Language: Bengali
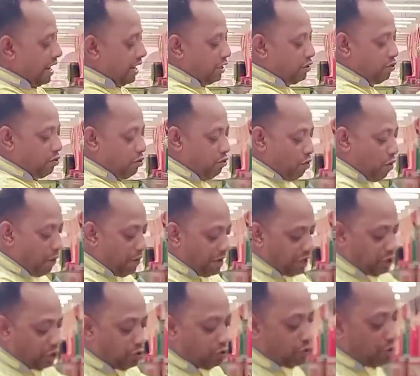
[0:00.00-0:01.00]
এই
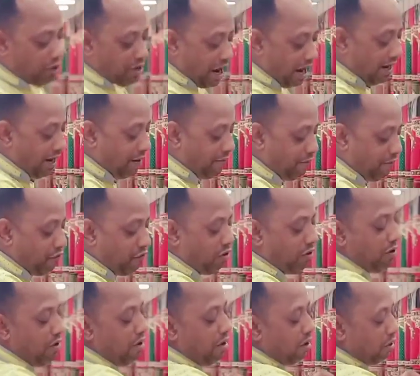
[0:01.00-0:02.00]
খুবই সুন্দর কালারফুল
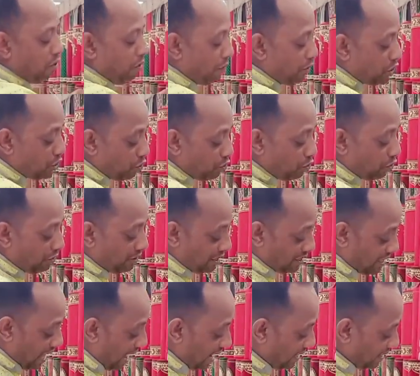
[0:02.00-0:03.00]
খুবই সুন্দর
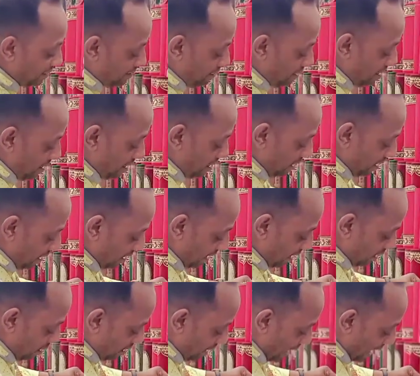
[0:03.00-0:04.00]
ডিজাইন
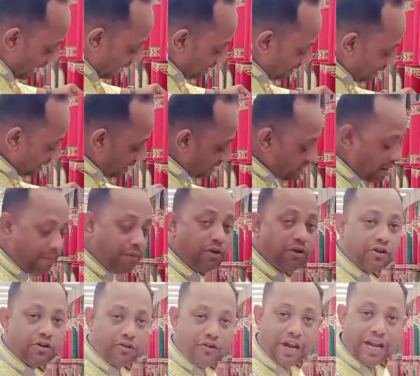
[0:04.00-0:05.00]
এর একদিকে যেমন
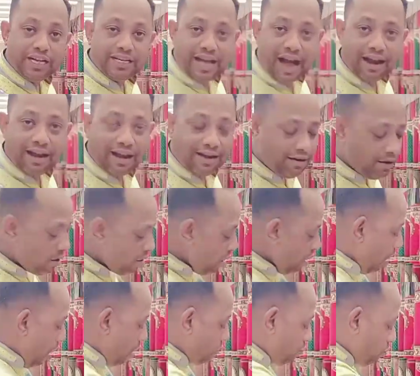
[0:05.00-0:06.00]
গ্রিন কালার
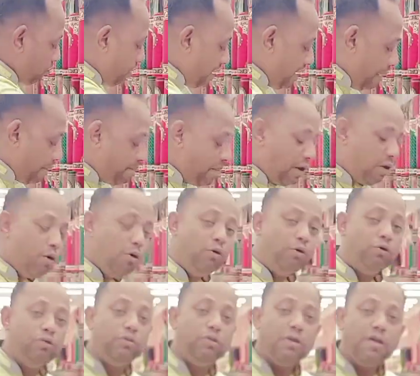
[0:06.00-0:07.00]
অন্যদিকে আপনার
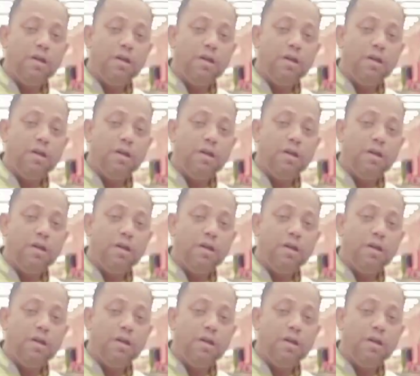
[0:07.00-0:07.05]
হলুদ